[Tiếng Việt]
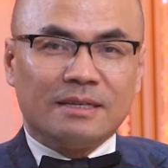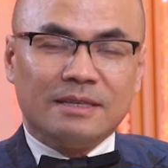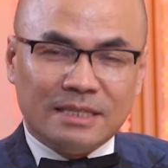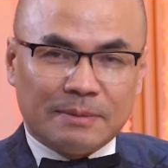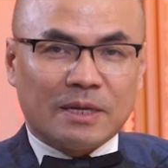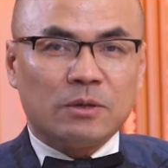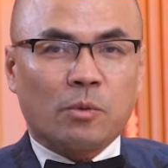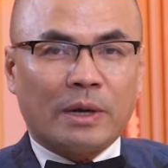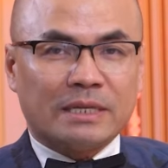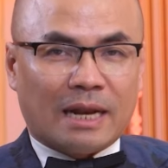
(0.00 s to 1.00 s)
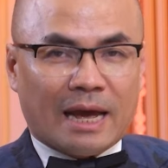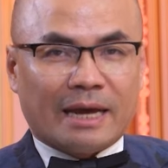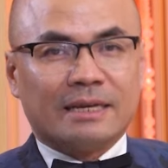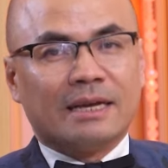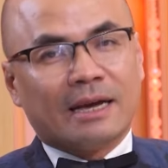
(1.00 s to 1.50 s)
nhân dịp trang nhung quay trở
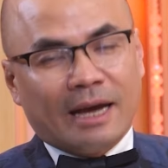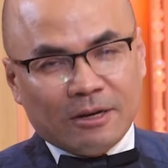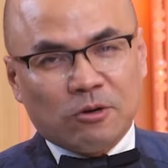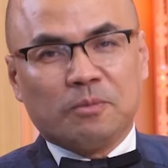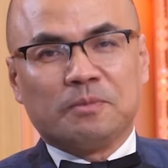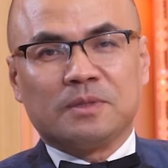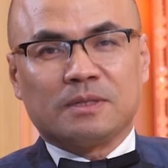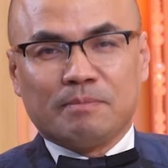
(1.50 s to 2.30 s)
lại hãy cùng